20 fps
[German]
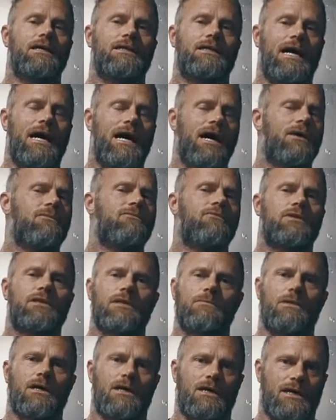Der Arm wird
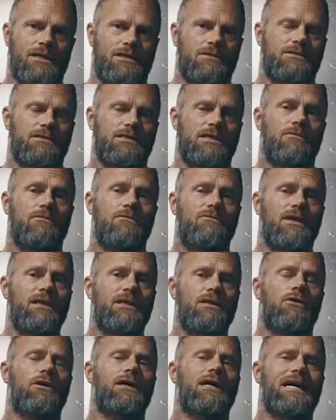immer gleich aussehen. Und wenn
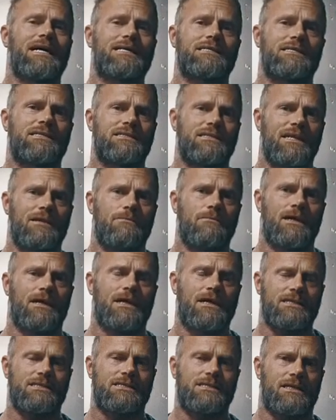ihr euer ganzes Leben
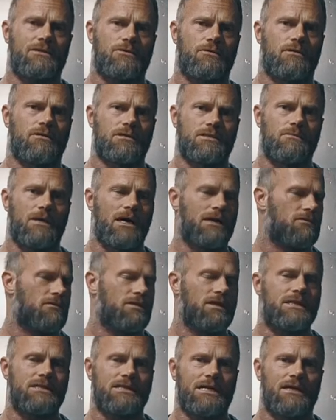lang SZ-Curls macht und
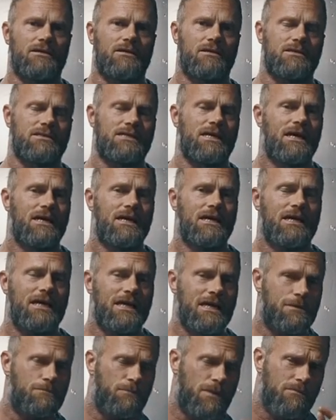nichts anderes,
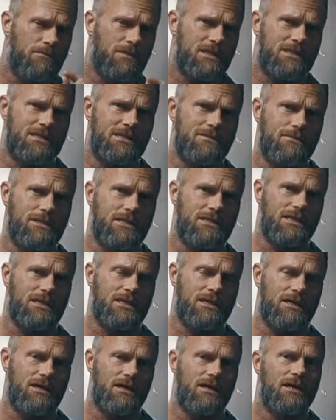ich bin mir ziemlich
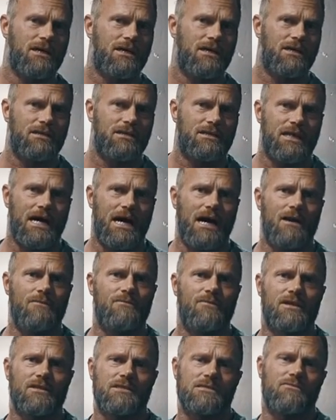sicher, der
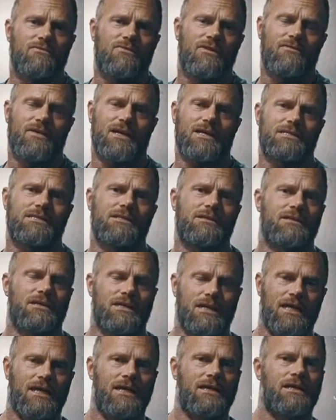Arm wäre zum Verwechseln
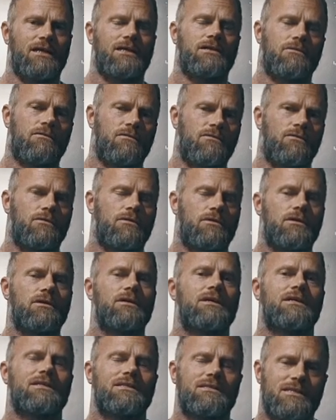ähnlich und würde
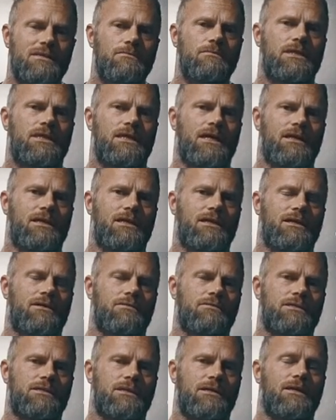ziemlich ähnlich
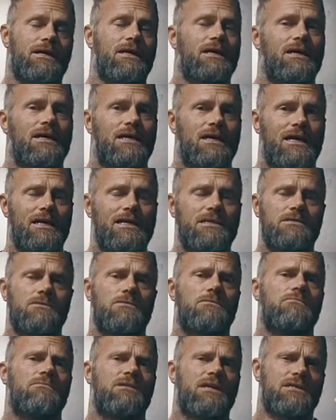aussehen.
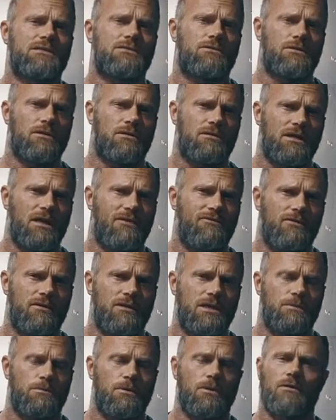Also lasst euch auch davon
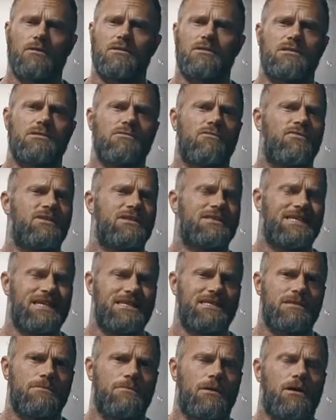nicht beirren. So viel
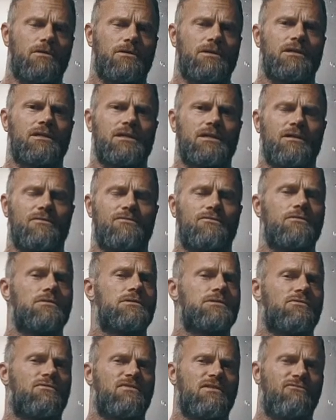Sätze braucht ihr nicht
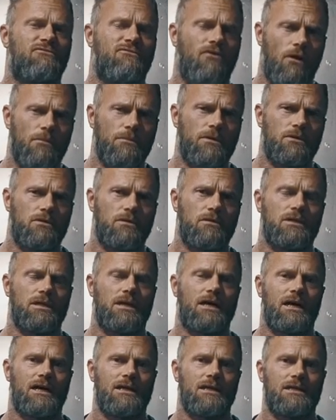dafür, so viel Formen könnt
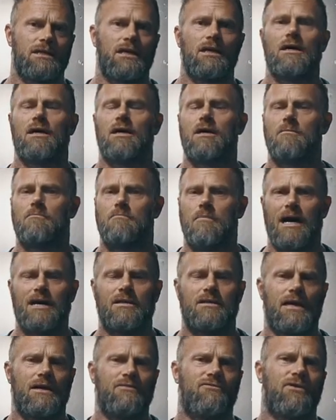ihr gar nicht.
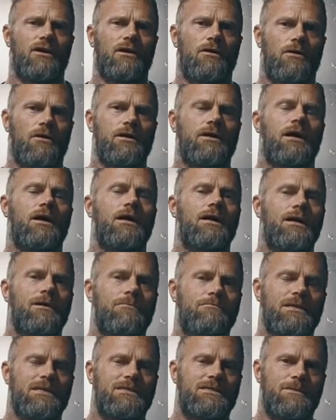Macht einfach euer
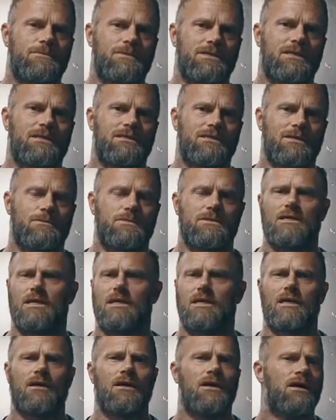
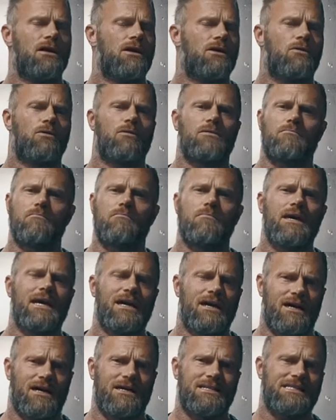Bizeps-Trizeps-Training und
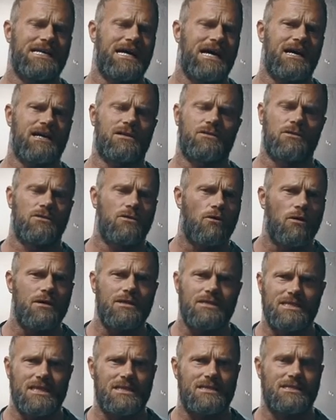mehr als acht,
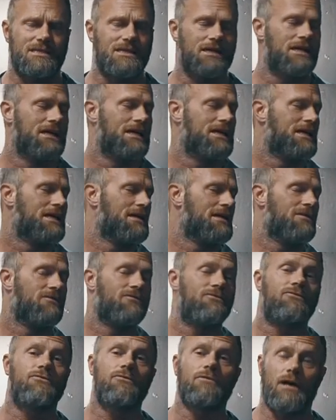neun Sätze
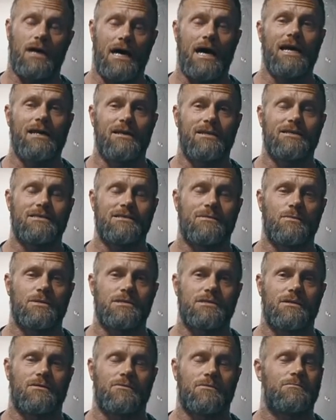für eine dieser
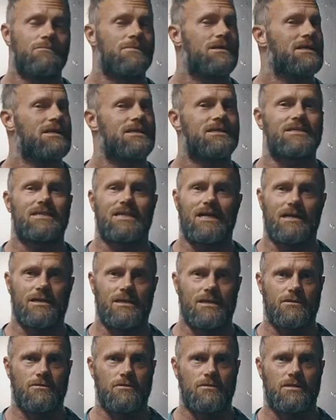Muskelgruppen ist gar
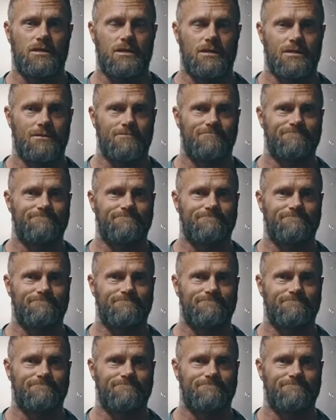nicht nötig.